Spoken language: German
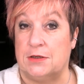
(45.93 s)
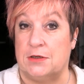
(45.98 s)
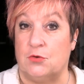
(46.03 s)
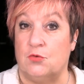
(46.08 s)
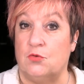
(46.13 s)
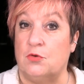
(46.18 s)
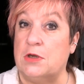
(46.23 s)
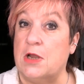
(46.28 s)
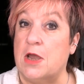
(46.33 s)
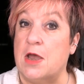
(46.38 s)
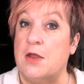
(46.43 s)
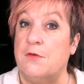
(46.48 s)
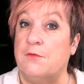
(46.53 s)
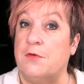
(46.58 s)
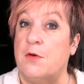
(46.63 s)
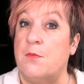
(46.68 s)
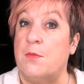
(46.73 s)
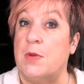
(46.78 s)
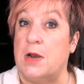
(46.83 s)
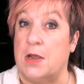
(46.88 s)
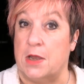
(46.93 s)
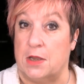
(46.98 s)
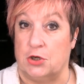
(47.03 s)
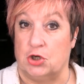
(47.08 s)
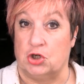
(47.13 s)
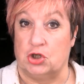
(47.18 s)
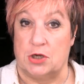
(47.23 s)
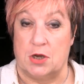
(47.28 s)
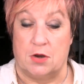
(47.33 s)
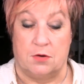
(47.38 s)
die du dir einfach mal
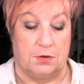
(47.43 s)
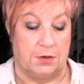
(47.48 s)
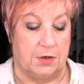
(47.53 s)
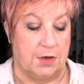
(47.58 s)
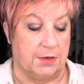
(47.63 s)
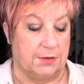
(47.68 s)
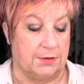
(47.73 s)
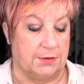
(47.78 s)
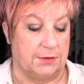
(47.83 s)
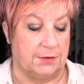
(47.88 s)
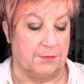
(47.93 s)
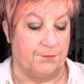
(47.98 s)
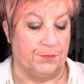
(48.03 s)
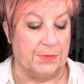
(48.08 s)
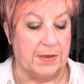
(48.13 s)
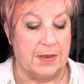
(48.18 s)
anschauen kannst.